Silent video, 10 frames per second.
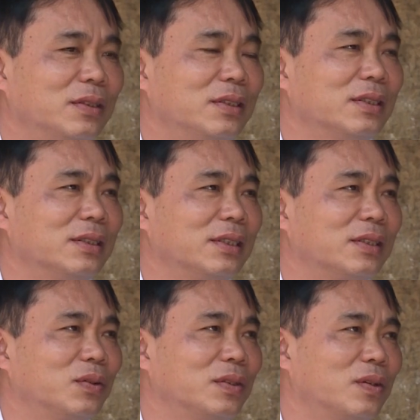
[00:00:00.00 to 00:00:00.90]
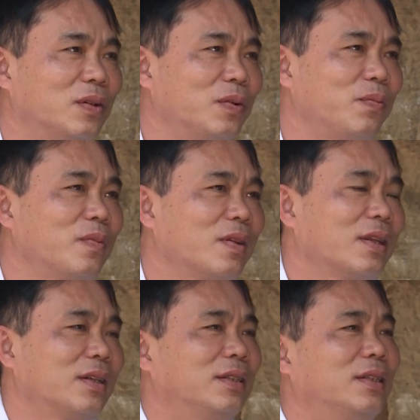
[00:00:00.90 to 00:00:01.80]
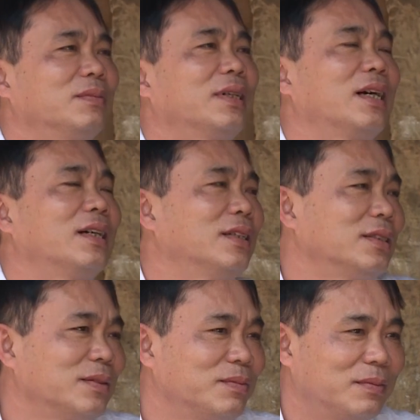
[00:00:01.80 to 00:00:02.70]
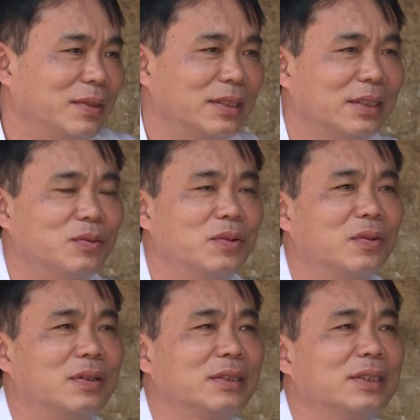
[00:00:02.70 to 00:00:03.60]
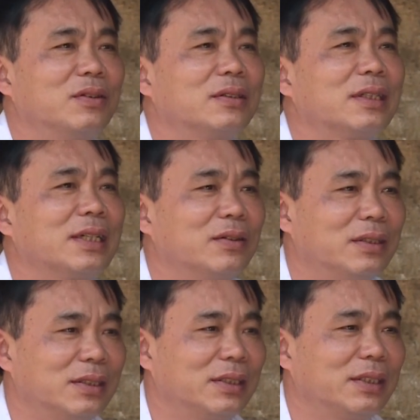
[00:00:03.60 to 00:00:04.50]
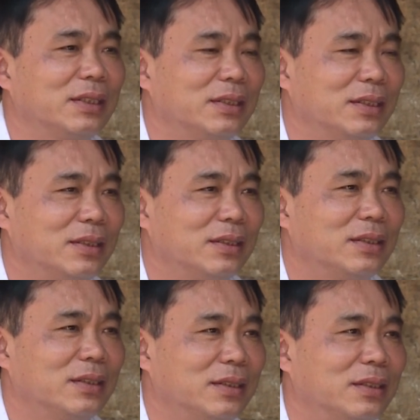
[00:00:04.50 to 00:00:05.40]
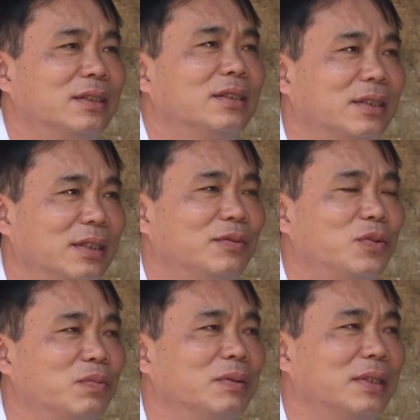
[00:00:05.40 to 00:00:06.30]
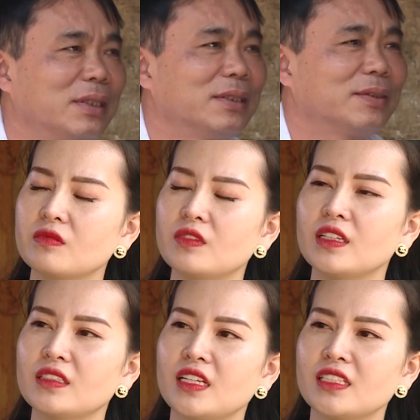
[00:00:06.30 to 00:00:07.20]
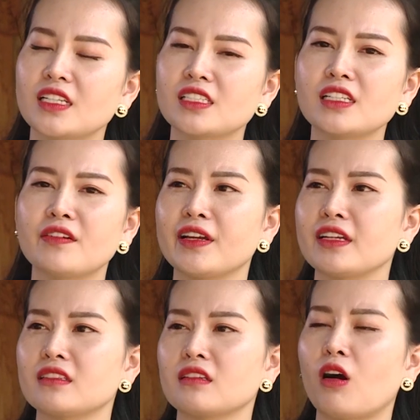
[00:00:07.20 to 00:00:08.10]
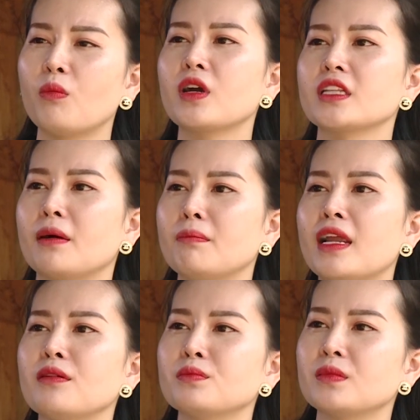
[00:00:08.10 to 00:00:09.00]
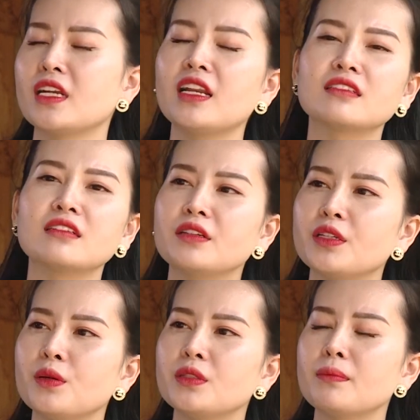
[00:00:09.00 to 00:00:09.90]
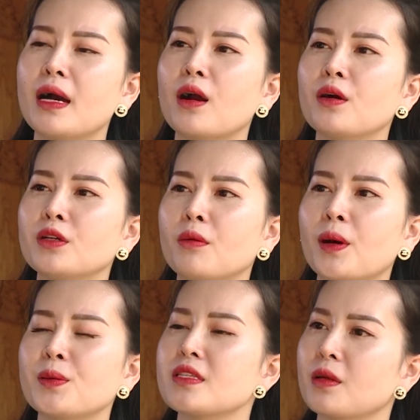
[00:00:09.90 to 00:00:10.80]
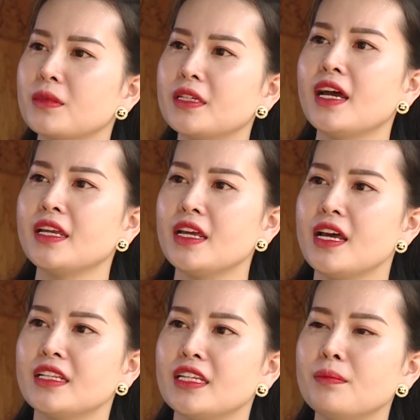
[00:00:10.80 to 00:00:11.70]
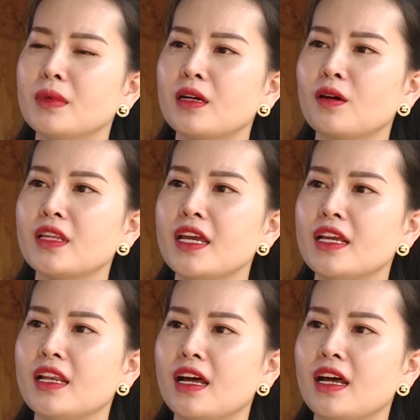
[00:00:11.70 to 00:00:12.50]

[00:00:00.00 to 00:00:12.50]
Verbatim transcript: tôi ước gì tôi có khẩm khá hơn mà thể ủng hộ được nhiều người nghèo hơn thì thêm phúc bên mình. Vâng, thật sự là phải có một cái tấm lòng rất là thương yêu những bà con đồng bào dân tộc nơi đây thì mới có thể